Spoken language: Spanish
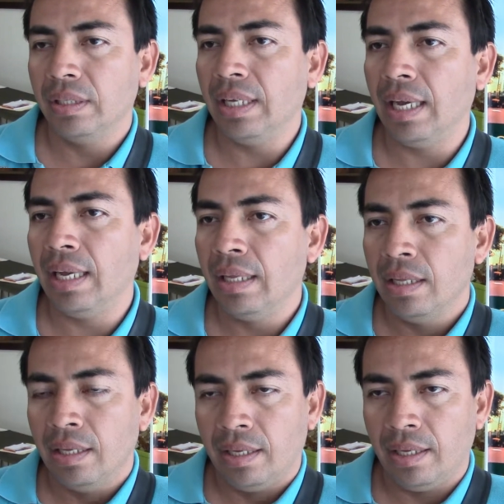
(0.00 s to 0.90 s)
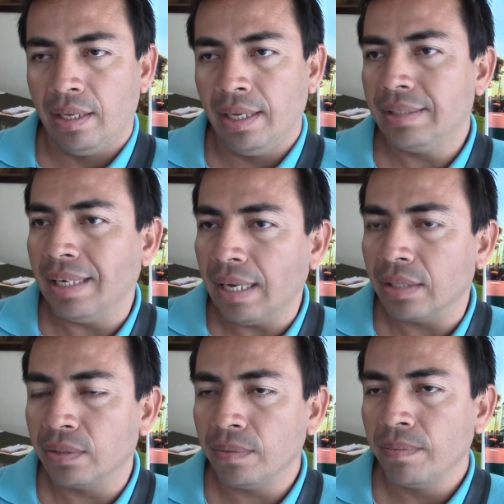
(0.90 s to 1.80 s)
Ya en este
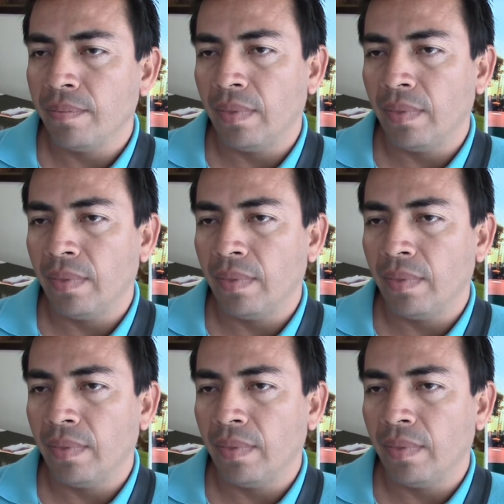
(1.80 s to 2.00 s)
caso,